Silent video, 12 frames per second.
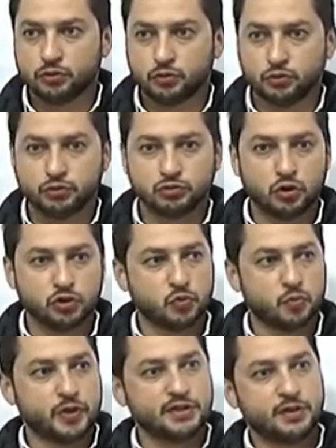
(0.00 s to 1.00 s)
Todos nós
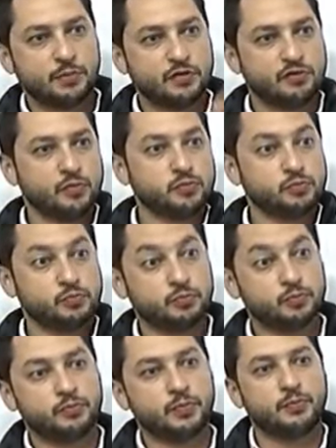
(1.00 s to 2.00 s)
do PSDB vamos
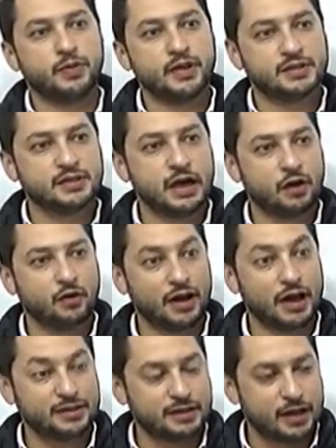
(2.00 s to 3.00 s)
beber essa água
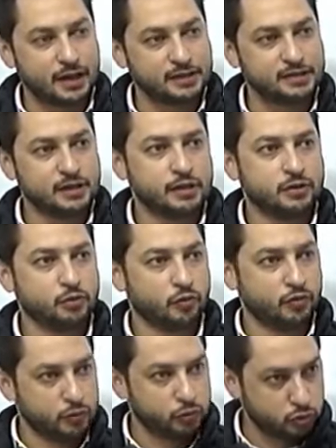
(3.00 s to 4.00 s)
lá atrás, e o
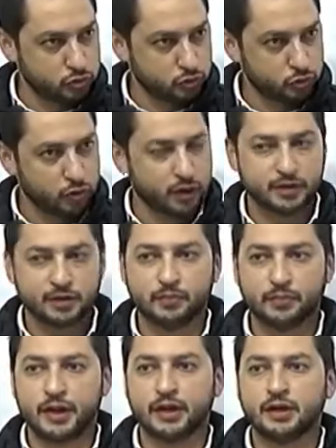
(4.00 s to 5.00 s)
governador João Dória
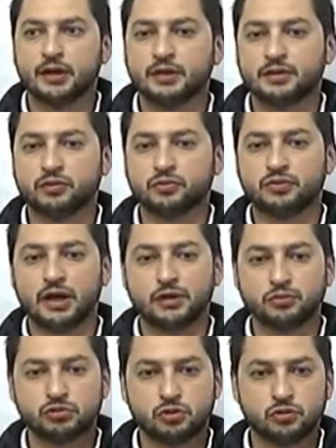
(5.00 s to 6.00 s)
também. Então tem
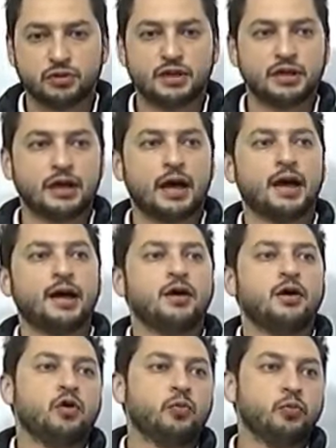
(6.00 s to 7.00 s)
no seu DNA
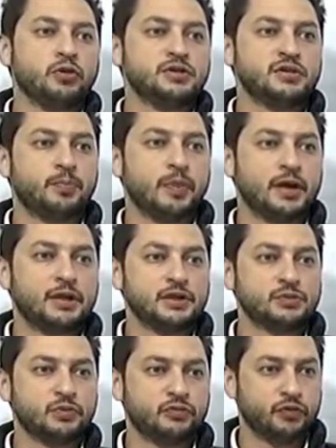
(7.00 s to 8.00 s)
o
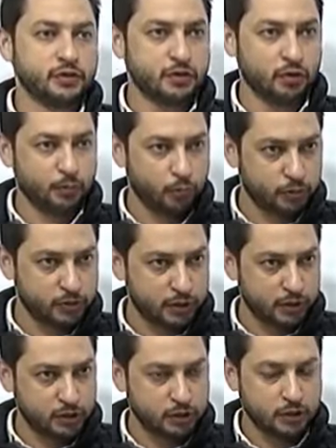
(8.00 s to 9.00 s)
municipalismo, que foi tão
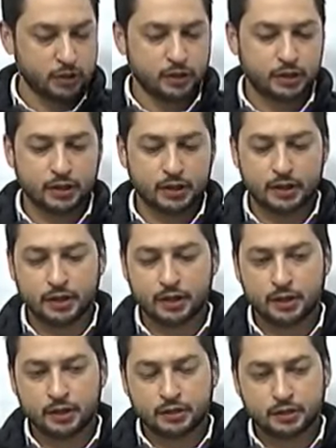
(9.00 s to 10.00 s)
importante
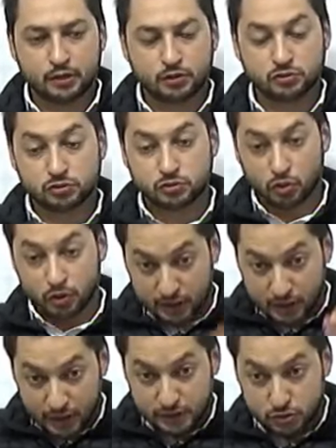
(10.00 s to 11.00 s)
é, na nossa história,
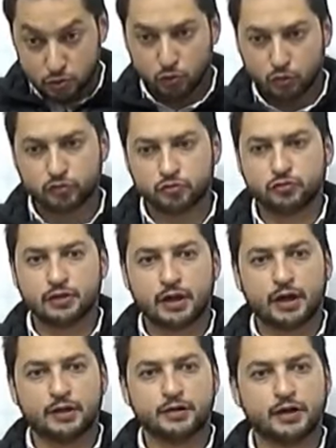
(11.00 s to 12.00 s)
desde novo,
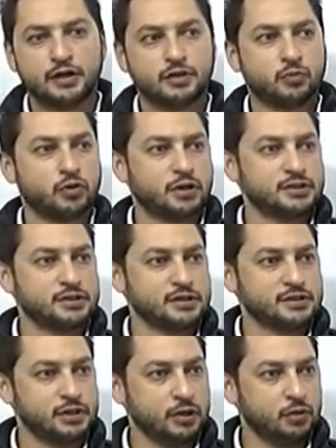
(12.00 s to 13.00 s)
da, da
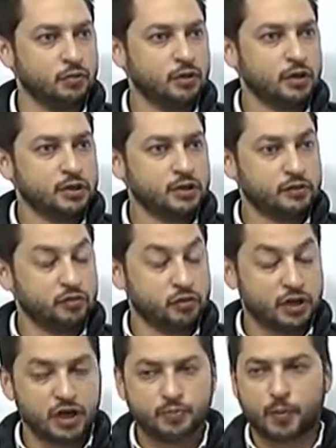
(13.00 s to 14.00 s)
redemocratização, que teve um
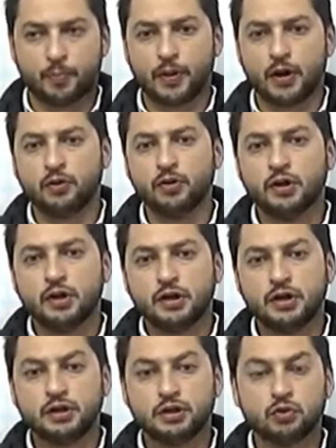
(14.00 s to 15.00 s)
grande papel
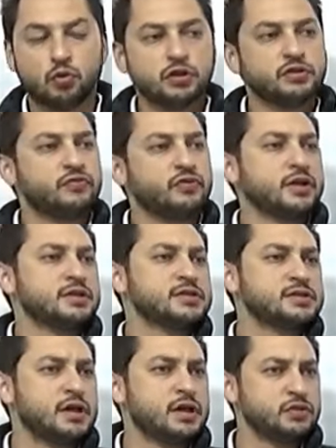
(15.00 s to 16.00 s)
e que hoje enfrenta
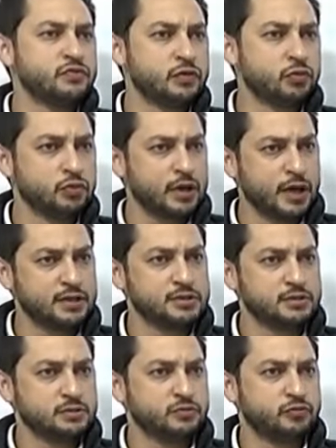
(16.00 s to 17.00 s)
sérias
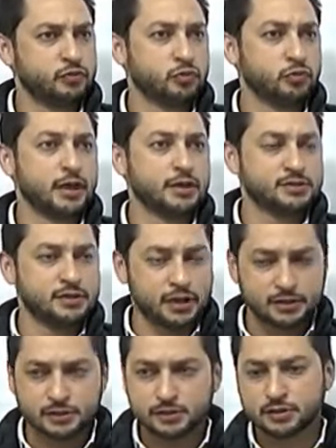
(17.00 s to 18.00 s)
dificuldades. Dificuldades
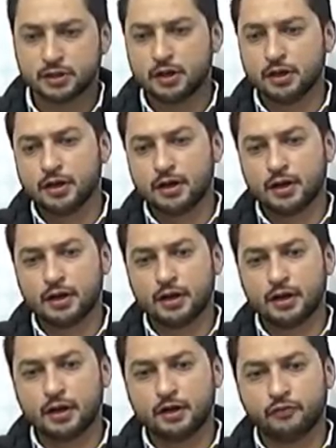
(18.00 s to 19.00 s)
essas
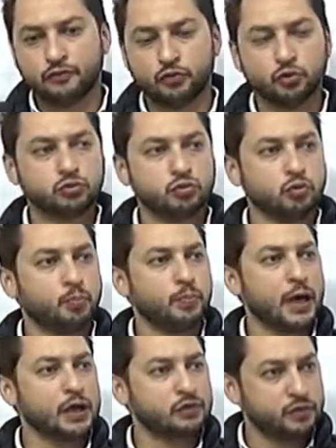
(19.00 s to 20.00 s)
ah, fruto de um
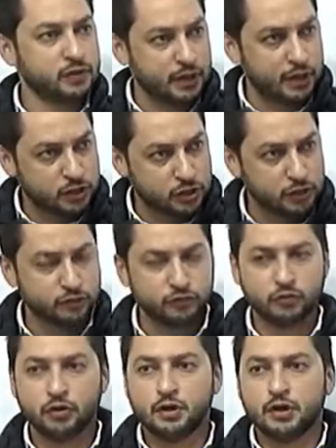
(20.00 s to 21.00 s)
pacto
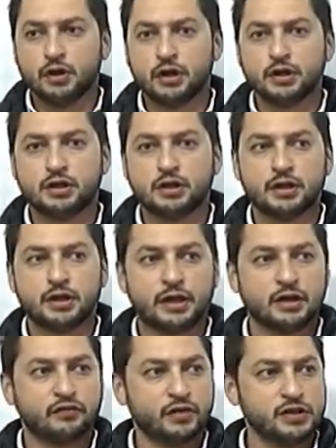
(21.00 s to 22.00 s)
federativo em que
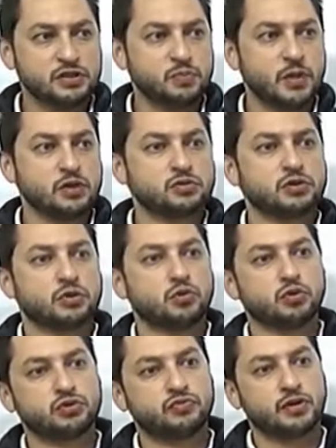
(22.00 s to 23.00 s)
cada vez menos
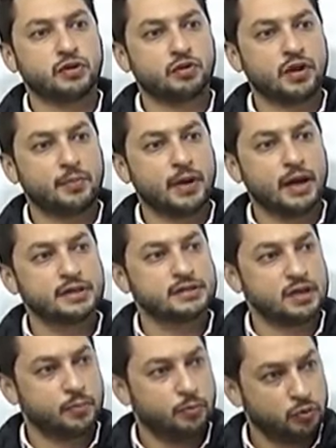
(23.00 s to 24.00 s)
recursos ficam na
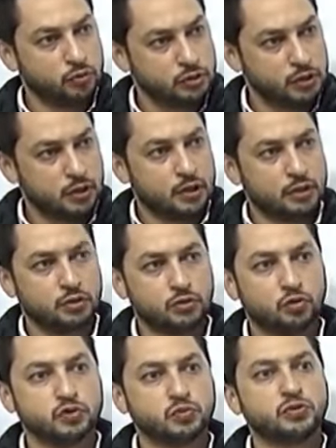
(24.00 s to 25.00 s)
base, na ponta,
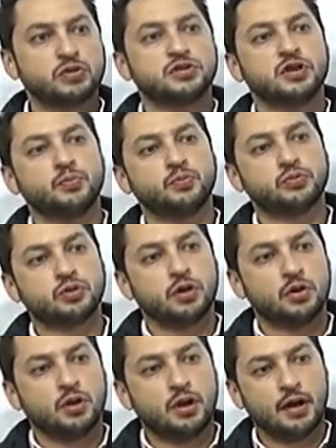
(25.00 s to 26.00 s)
Verdade. nos municípios,
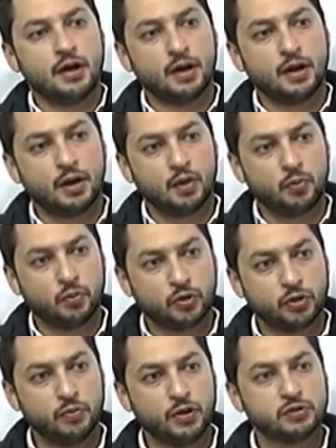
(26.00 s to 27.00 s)
ah, um
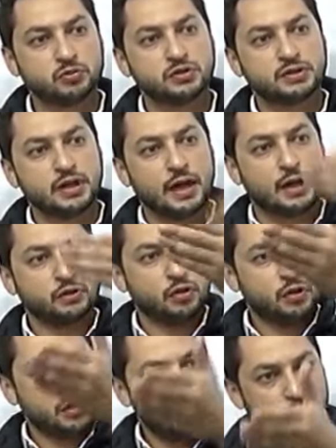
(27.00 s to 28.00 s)
pouquinho menos no Estado
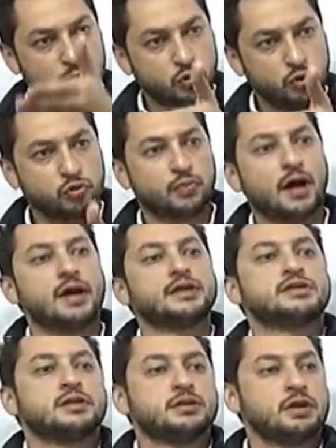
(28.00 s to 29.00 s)
e muito
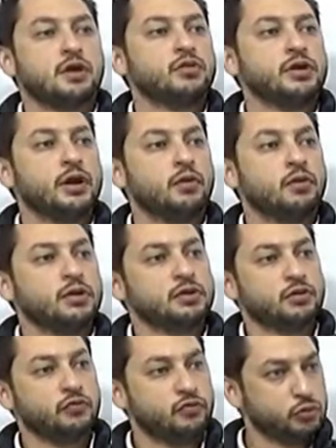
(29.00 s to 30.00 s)
mais na União.
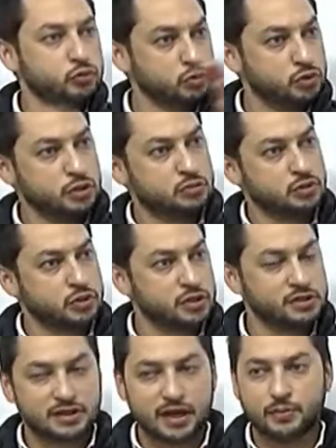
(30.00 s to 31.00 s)
Então, fruto disso, a
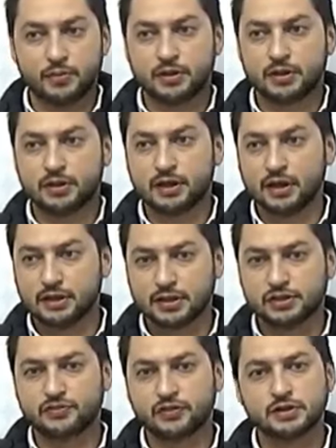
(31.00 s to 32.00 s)
gente sabe que
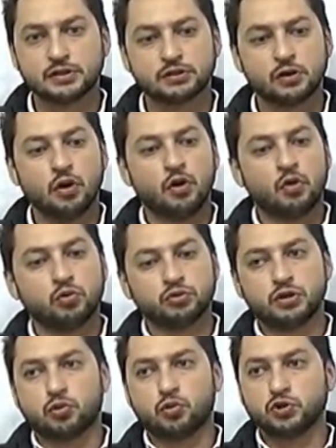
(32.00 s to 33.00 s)
tantas vezes
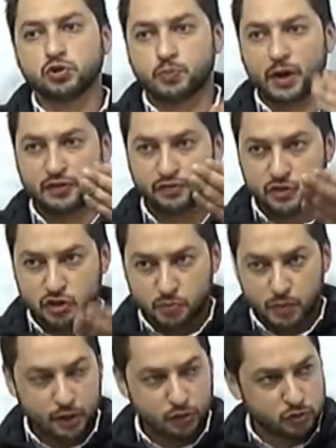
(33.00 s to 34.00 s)
os recursos para
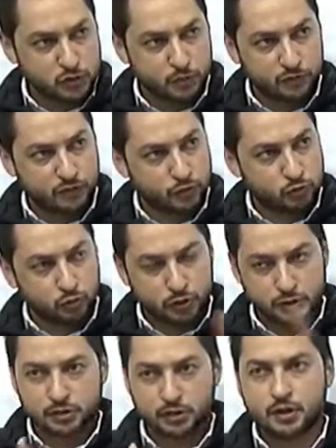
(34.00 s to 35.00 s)
investimento nas
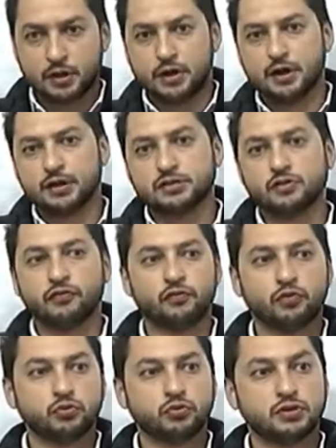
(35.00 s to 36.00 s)
prefeituras eh, são
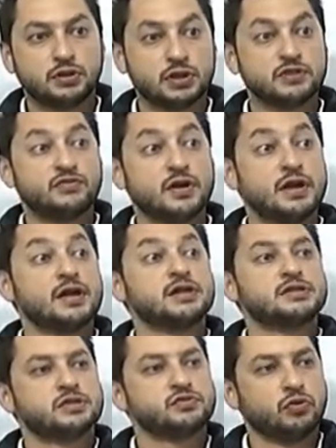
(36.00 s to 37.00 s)
fruto de
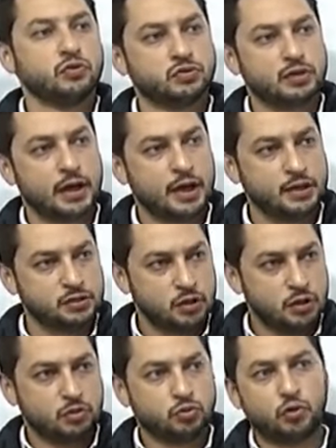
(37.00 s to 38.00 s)
transferências voluntárias
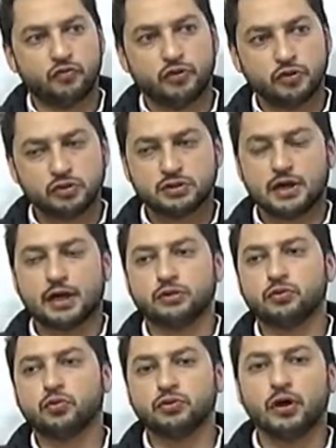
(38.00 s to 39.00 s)
do governo do
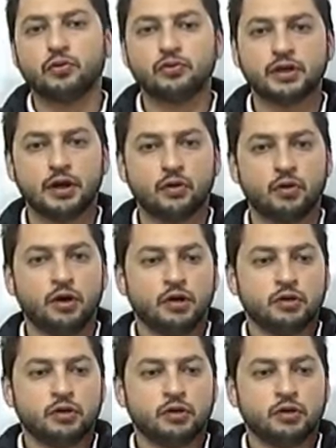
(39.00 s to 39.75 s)
Estado ou da União.